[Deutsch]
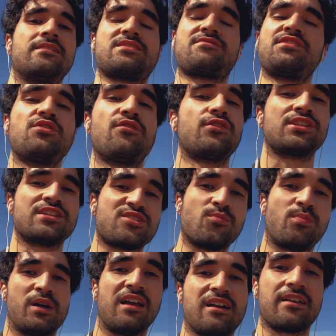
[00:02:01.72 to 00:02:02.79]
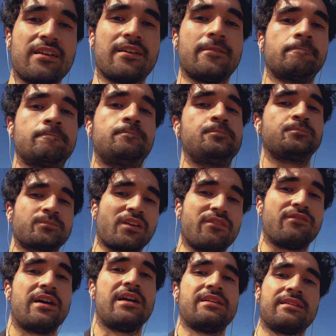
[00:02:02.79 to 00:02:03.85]
Das Video wird nicht super lang gehen,
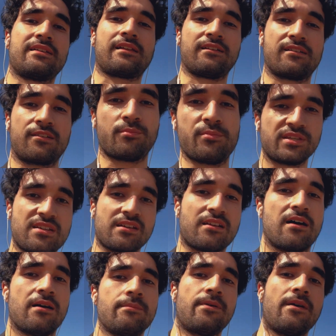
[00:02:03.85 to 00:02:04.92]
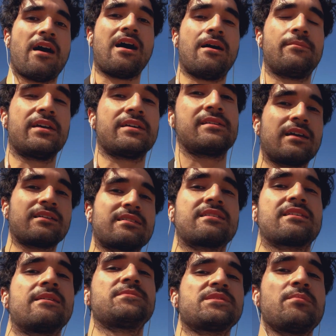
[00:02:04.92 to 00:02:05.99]
weil ich gleich noch ein Meeting habe, aber ich dachte,
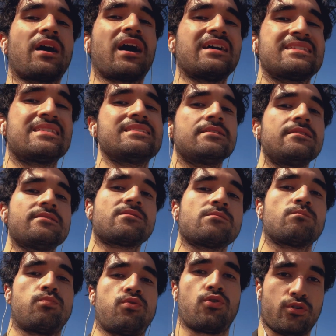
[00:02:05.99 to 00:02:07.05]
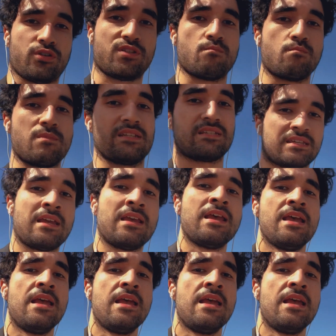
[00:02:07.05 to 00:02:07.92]
ich gebe dir bereits diesen Punkt mit.